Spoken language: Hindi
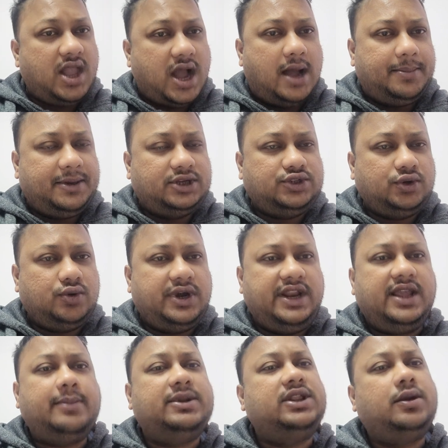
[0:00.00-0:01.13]
आपका जो कुंडली
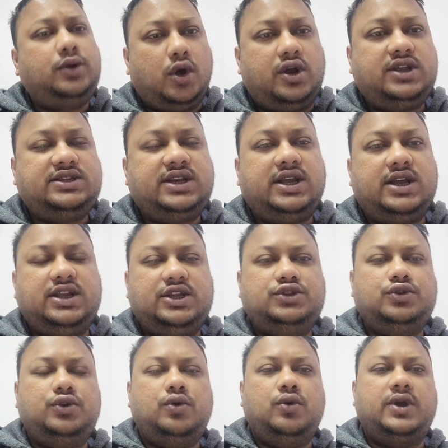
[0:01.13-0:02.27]
है मतलब टॉरस लगन के
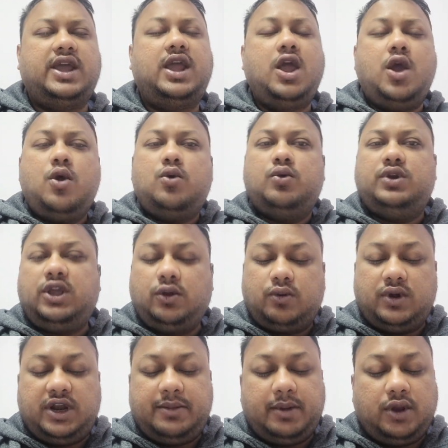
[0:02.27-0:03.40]
जो लोग हैं उनकी
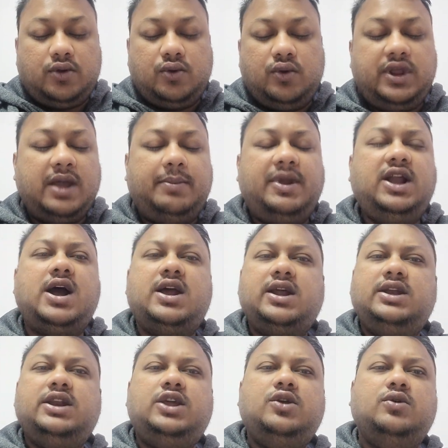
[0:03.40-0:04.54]
कुंडली में गुरु यहाँ पे
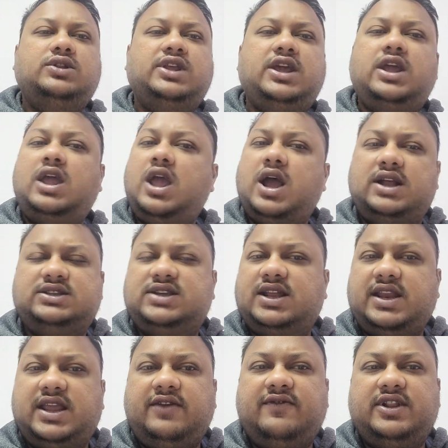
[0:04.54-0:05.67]
कारक नहीं होते हैं अच्छा
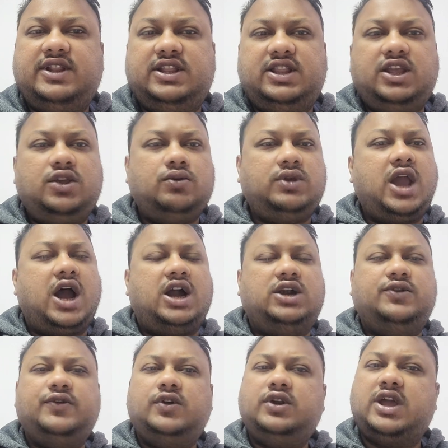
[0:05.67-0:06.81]
नहीं फल देते क्योंकि
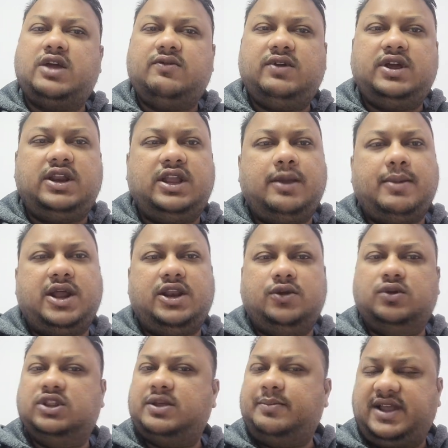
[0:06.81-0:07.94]
आठवें और ग्यारहवें घर के मालिक
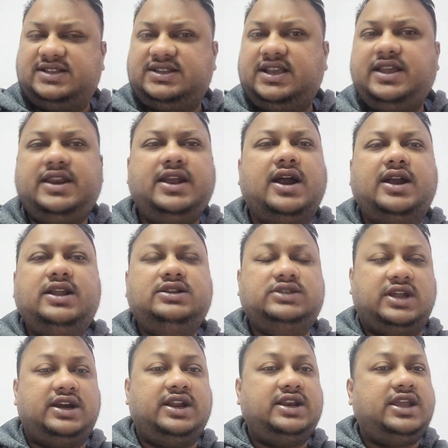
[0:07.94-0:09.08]
होते हैं पैसे के रिगार्डिंग
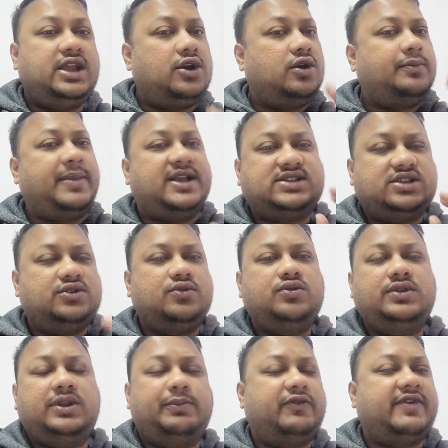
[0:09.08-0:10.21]
सडन गेन और पैसा ज़रूर
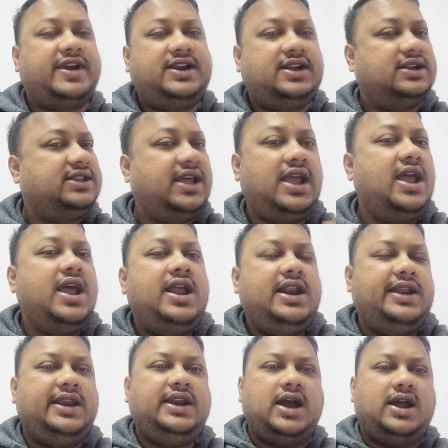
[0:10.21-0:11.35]
प्रोवाइड तो करते हैं
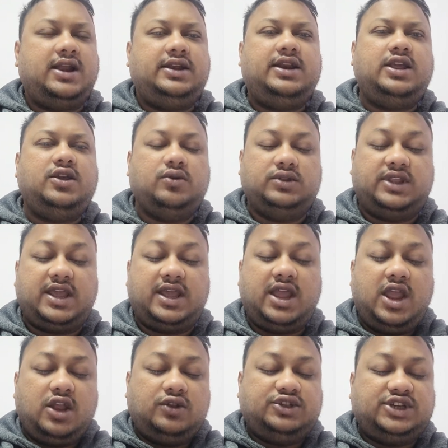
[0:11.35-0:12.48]
लेकिन कारक नहीं होते हैं
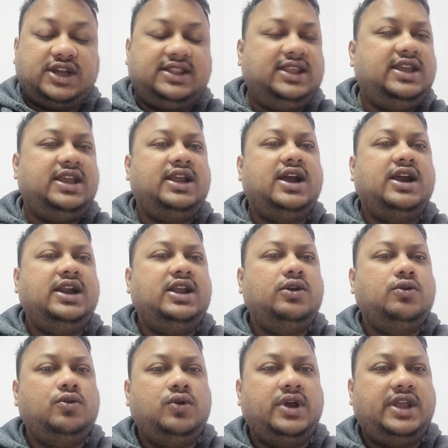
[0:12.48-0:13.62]
तो शादी के रिगार्डिंग
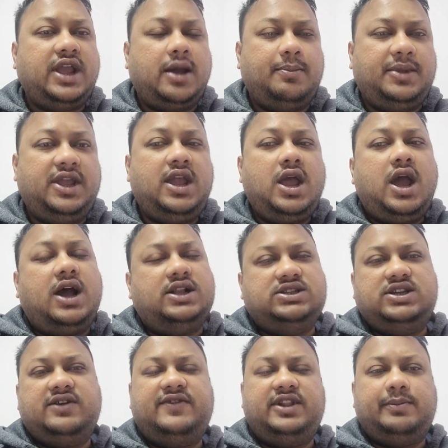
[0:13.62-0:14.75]
गुरु का यहाँ पे
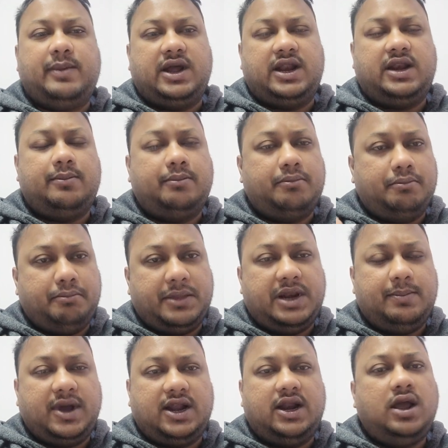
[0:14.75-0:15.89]
अच्छा फल मिल
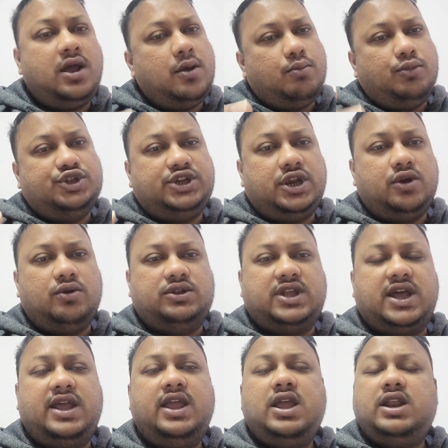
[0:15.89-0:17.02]
पाना मुश्किल होता
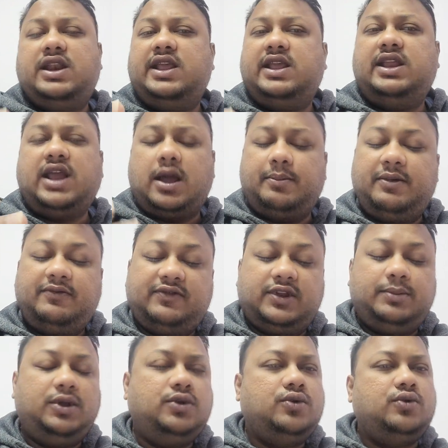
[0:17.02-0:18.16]
है लेकिन यहाँ पे फिर
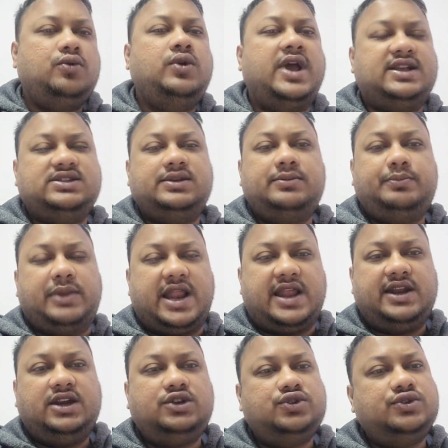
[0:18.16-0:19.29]
भी गुरु एज एन
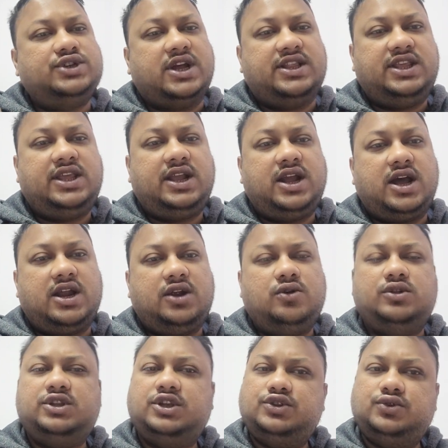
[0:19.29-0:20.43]
प्लानट जो शादी के कारक
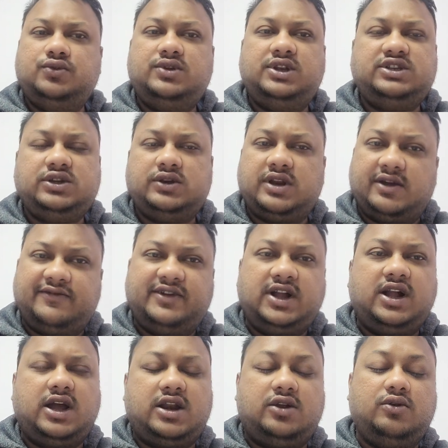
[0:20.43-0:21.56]
होते हैं शुक्र जो लव का
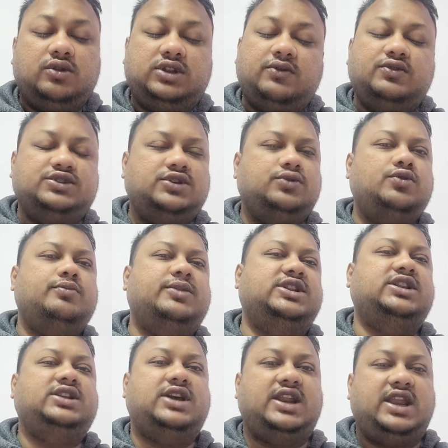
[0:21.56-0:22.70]
कारक होता है वो ज़रूर
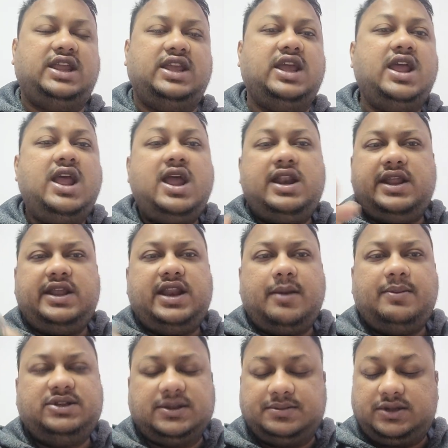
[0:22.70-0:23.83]
मदद करेंगे लेकिन यहाँ
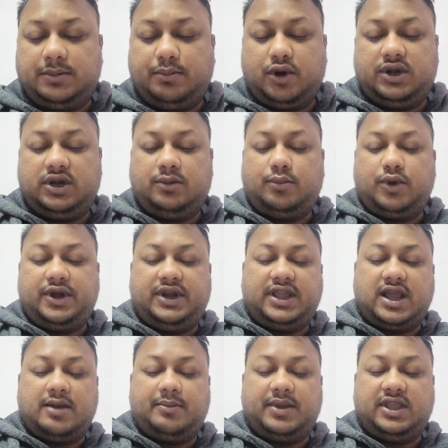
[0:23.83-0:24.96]
पर सबसे इंपॉर्टेंट पॉइंट
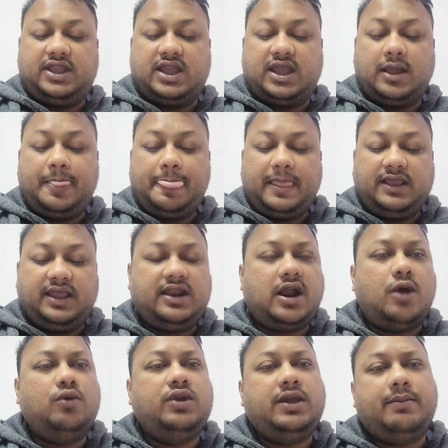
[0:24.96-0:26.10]
यहाँ पे ये है कि
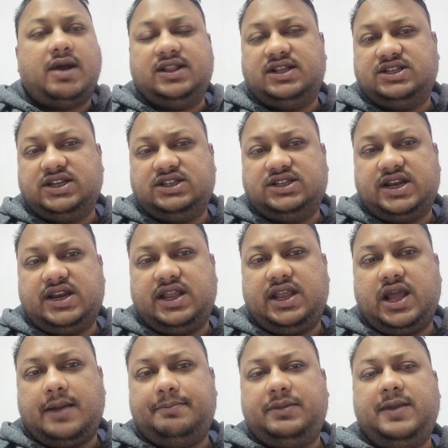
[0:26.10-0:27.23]
राहू की महादशा चल रही है
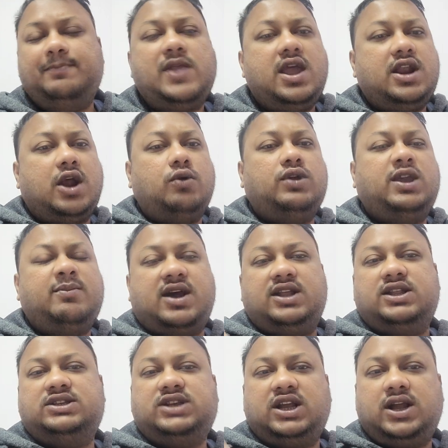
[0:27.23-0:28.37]
आपकी राहू की
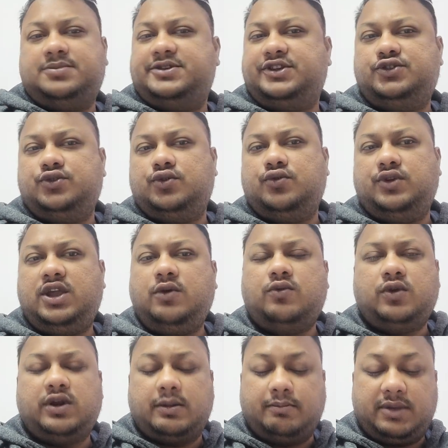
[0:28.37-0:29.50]
महादशा कब से शुरू हुई है
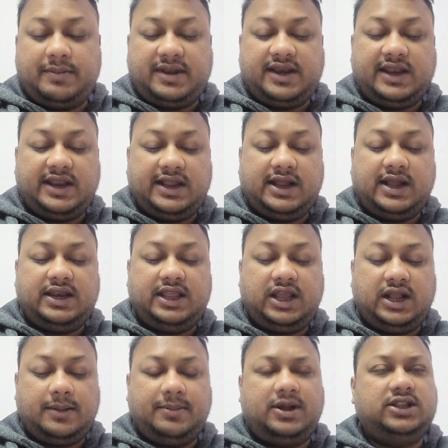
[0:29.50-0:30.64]
वो नंबर मैंने लिखा नहीं है
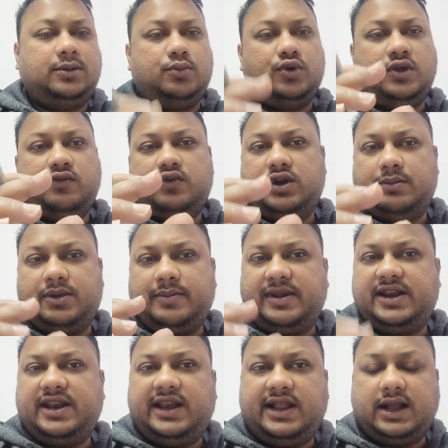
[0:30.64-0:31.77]
कब ख़त्म होगी वो नंबर
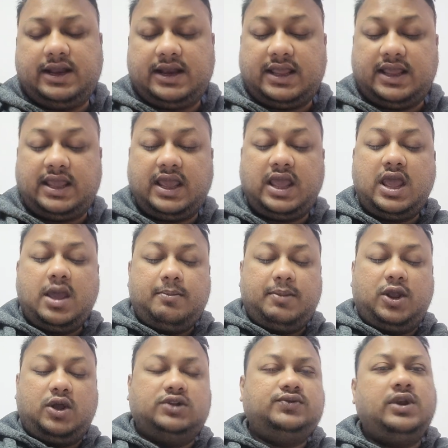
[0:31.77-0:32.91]
मैंने लिखा नहीं है
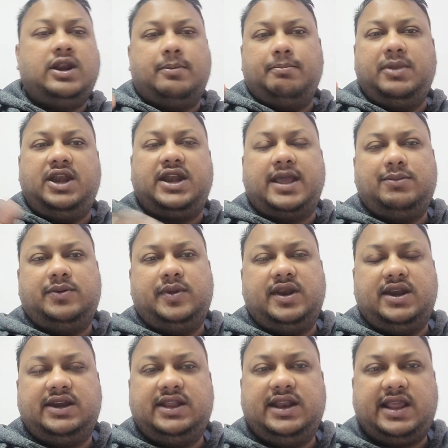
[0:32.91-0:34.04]
बिकॉज वो लंबी टाइम
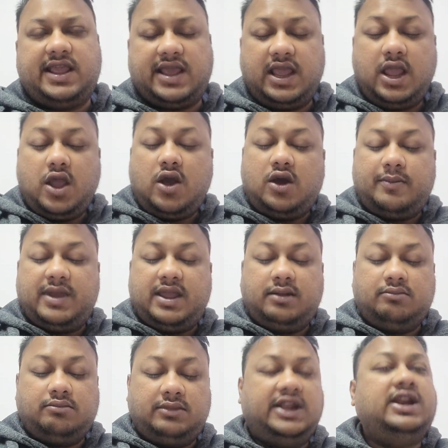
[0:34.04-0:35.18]
पीरियड के लिए है और मैं
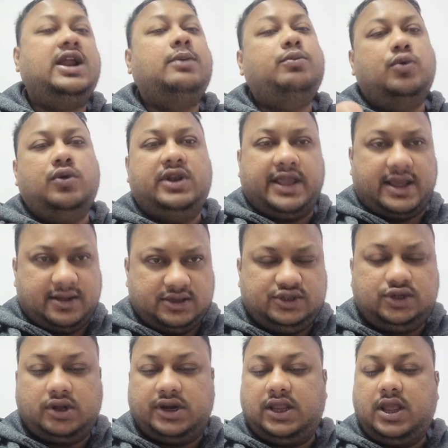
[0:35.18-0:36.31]
लिखना भूल गया
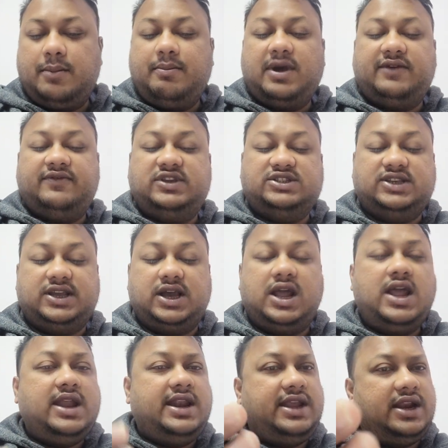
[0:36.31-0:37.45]
सॉरी माफ़ कीजिएगा
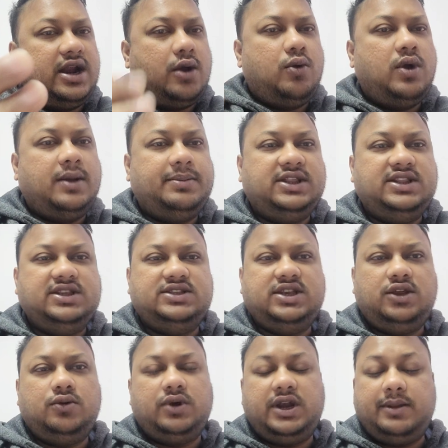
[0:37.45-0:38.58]
लेकिन राहु आपकी तीसरी
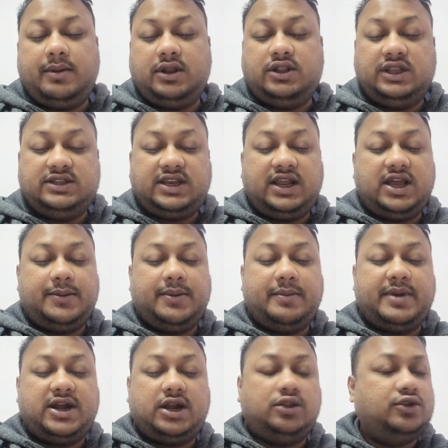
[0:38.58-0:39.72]
कुंडली में तीसरे घर में
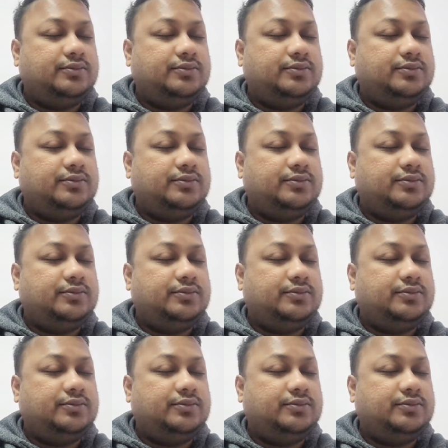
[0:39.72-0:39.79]
बैठ